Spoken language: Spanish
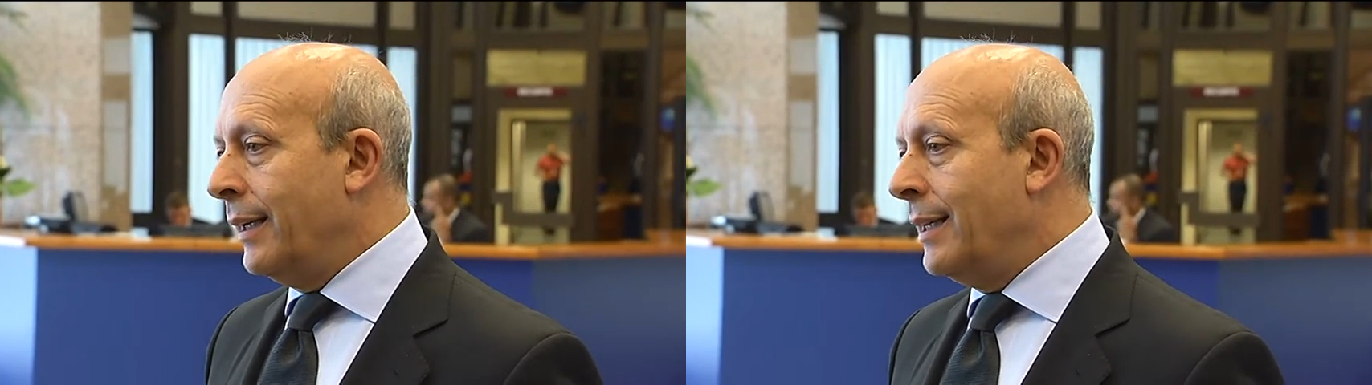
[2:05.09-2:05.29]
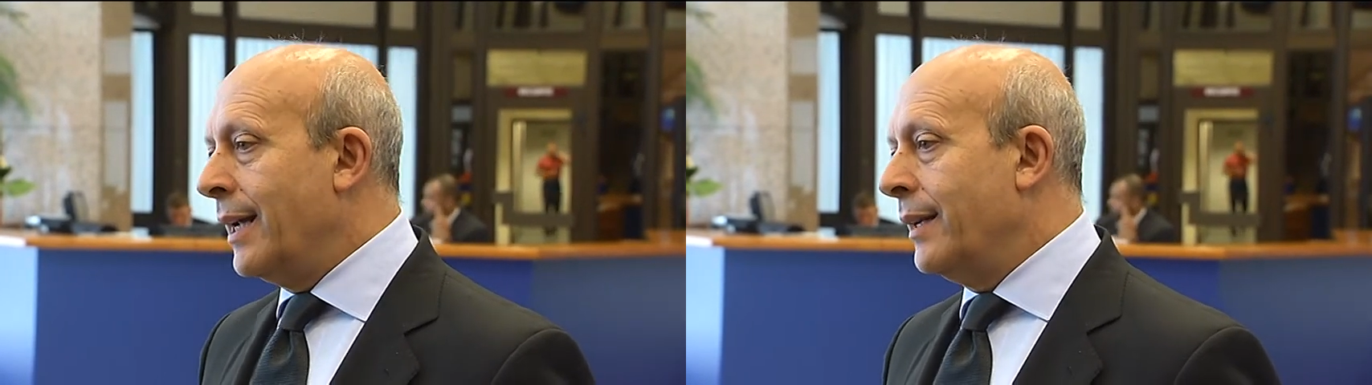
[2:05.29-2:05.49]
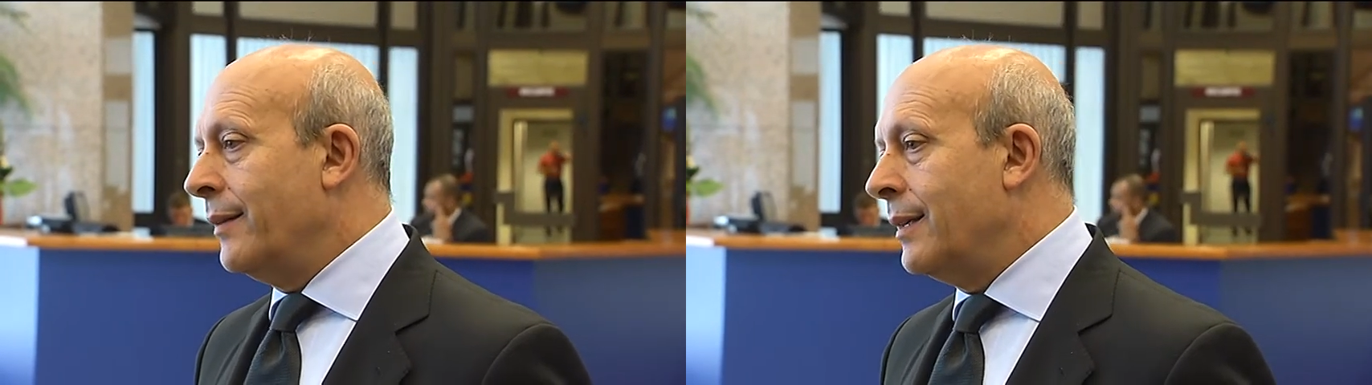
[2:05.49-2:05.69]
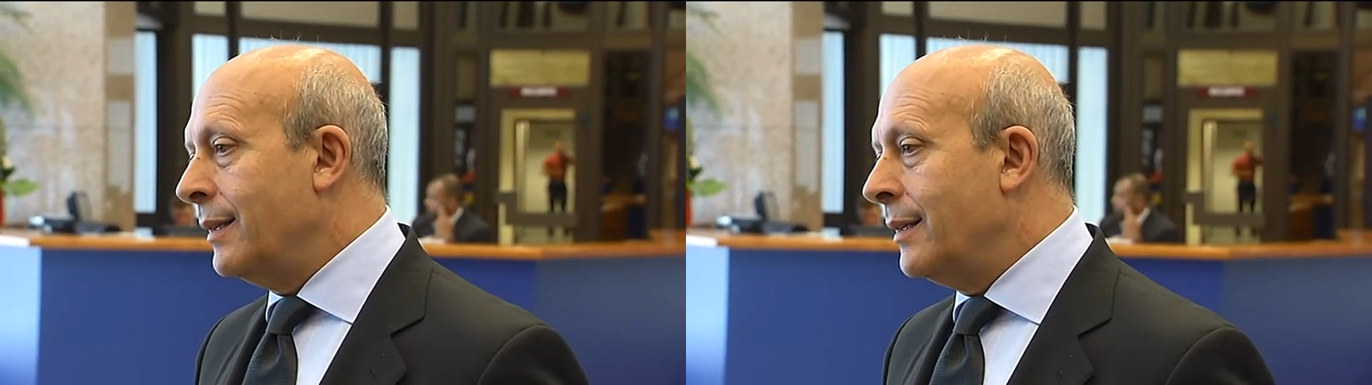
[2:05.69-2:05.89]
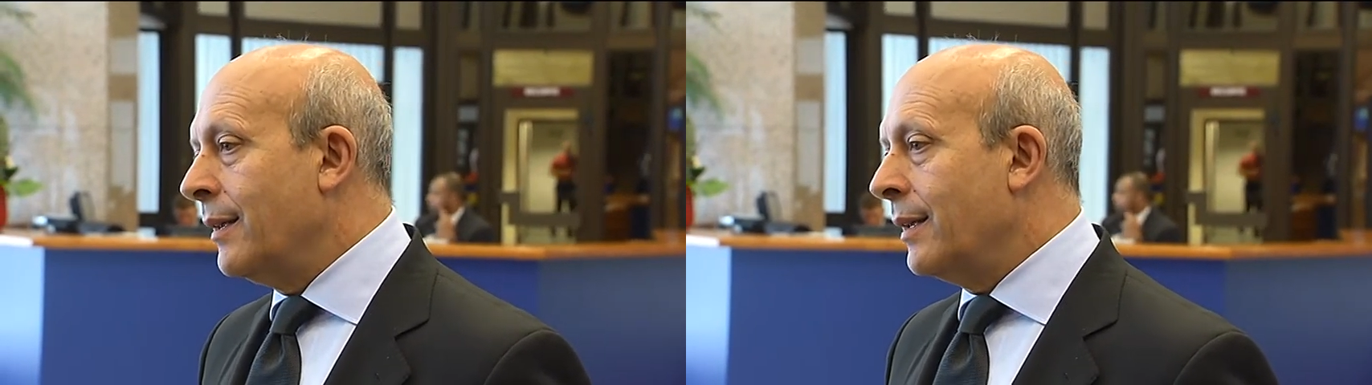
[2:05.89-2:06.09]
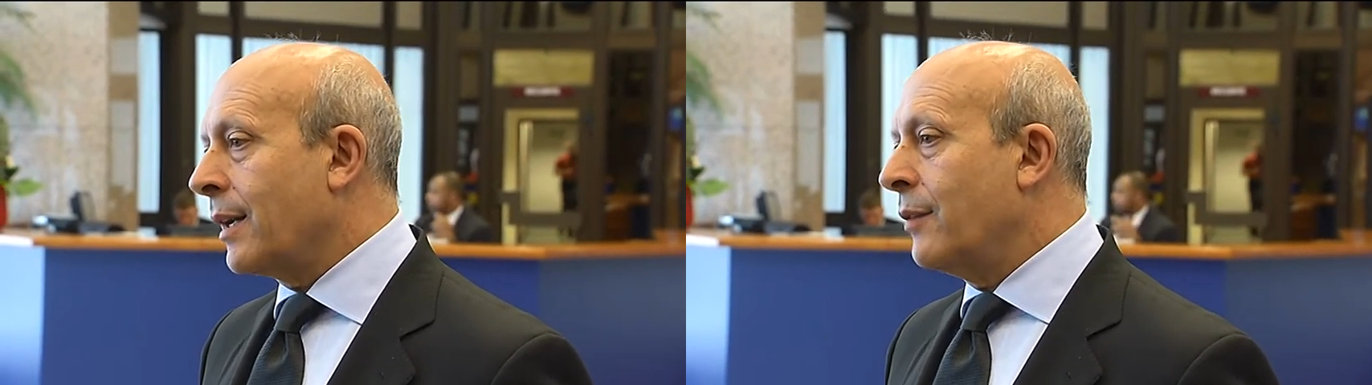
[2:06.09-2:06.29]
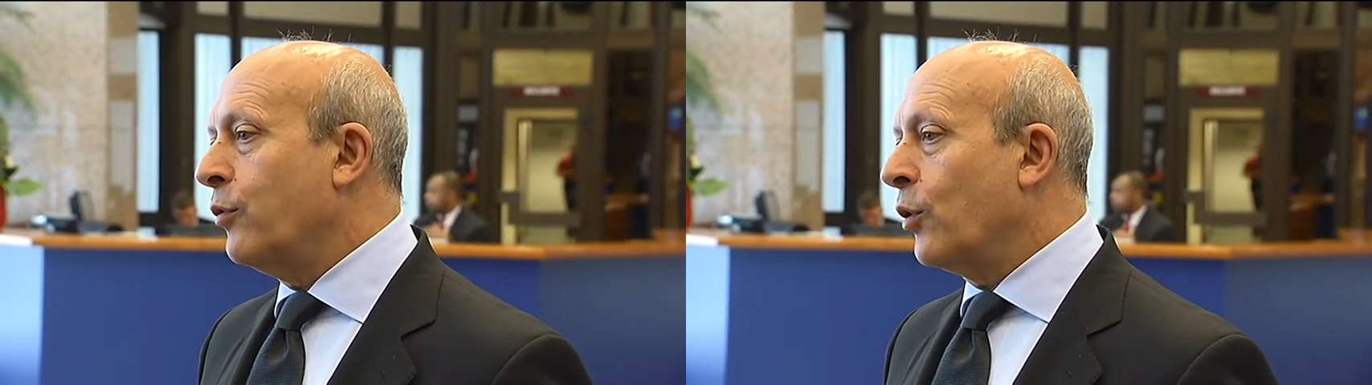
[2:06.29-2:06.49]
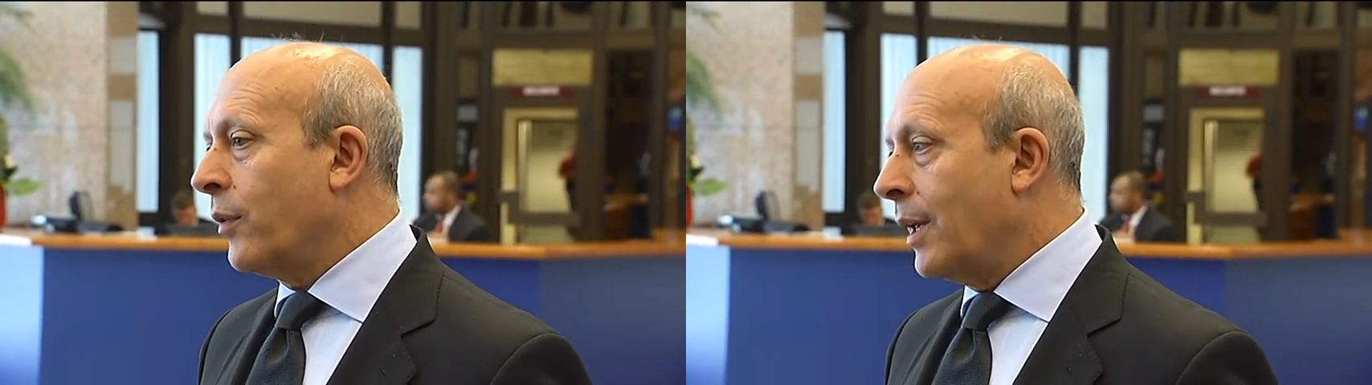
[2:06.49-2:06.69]
en la necesidad de
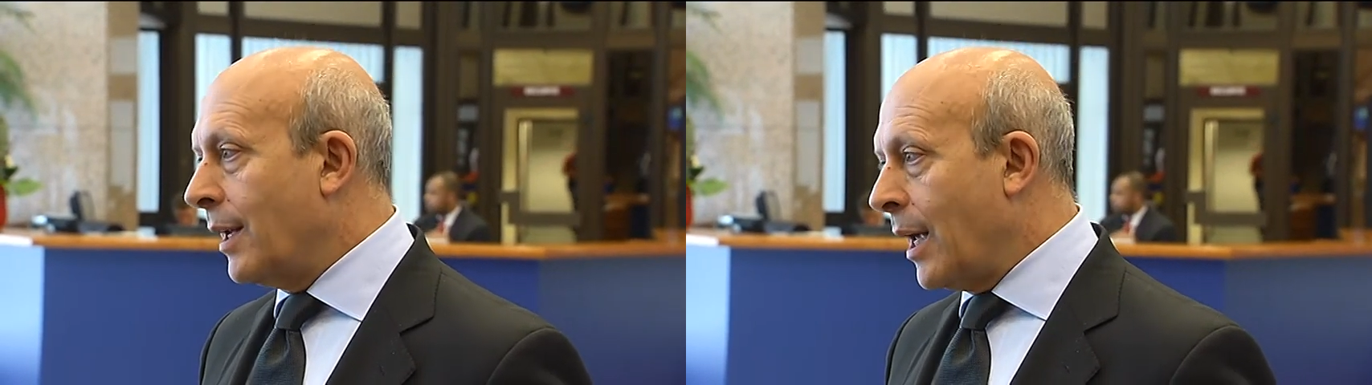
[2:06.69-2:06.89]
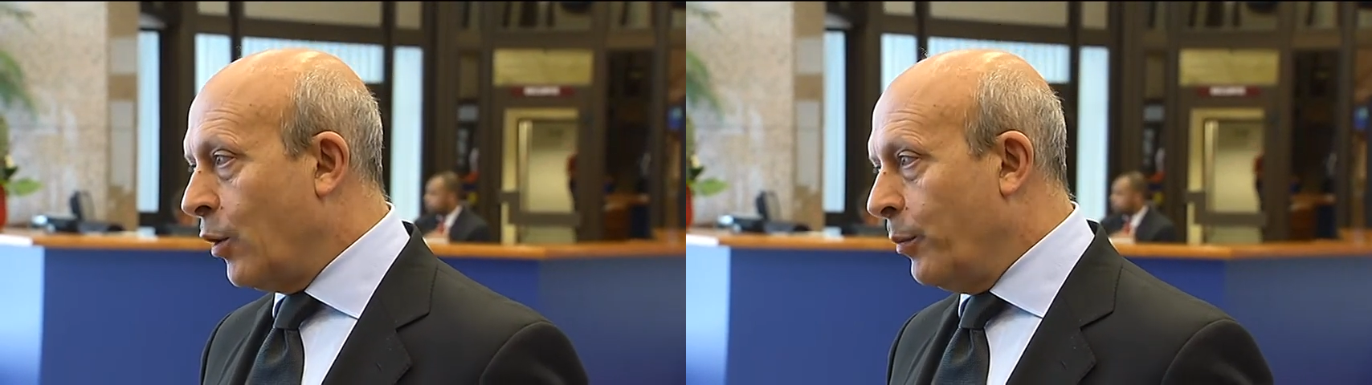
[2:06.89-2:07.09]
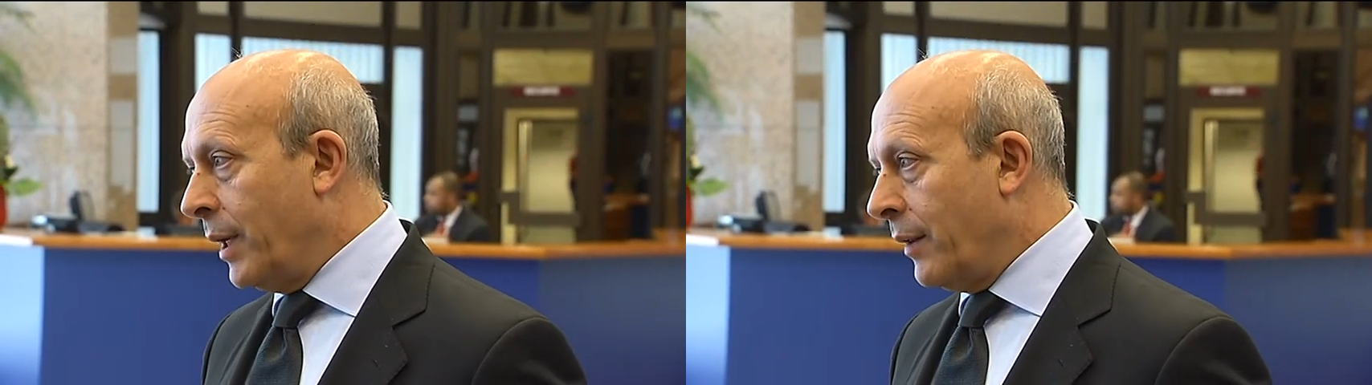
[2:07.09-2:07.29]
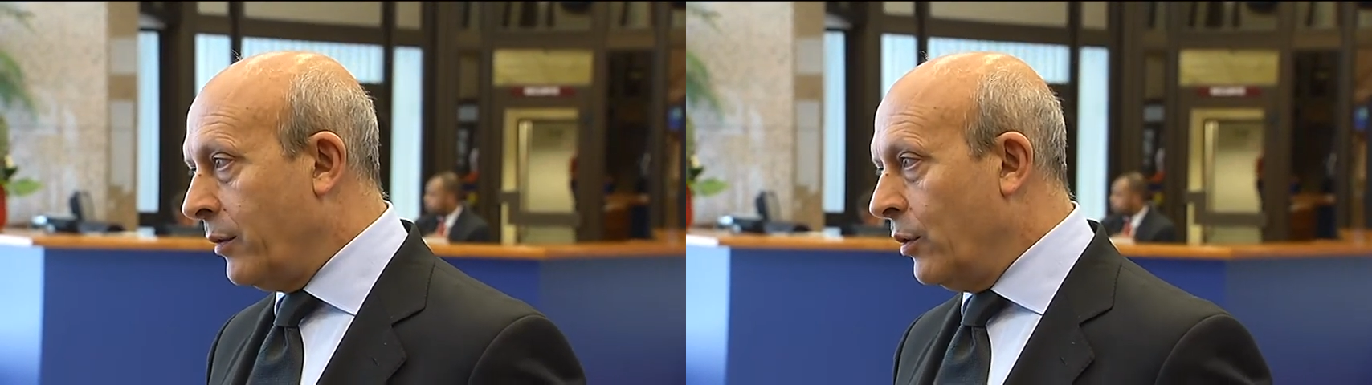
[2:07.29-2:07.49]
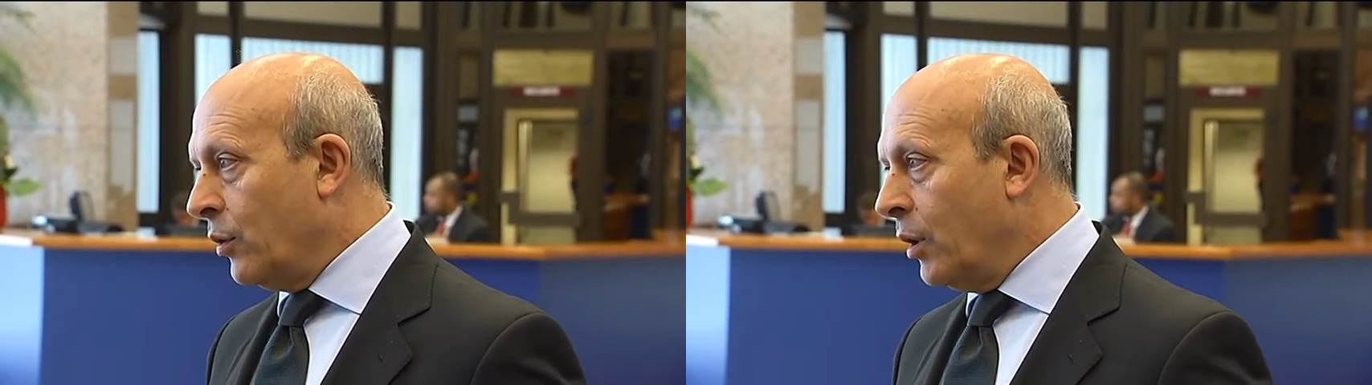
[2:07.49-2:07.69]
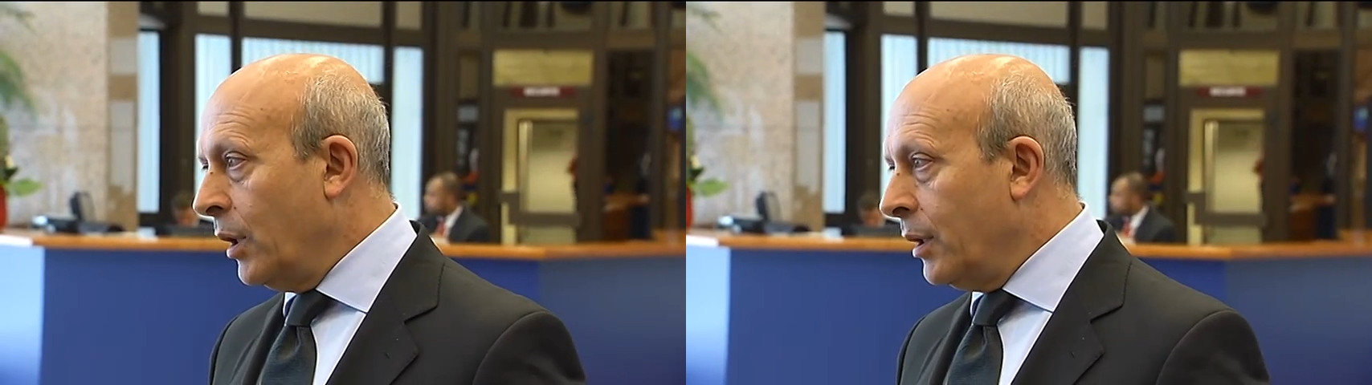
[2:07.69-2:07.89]
reforzar la cooperación,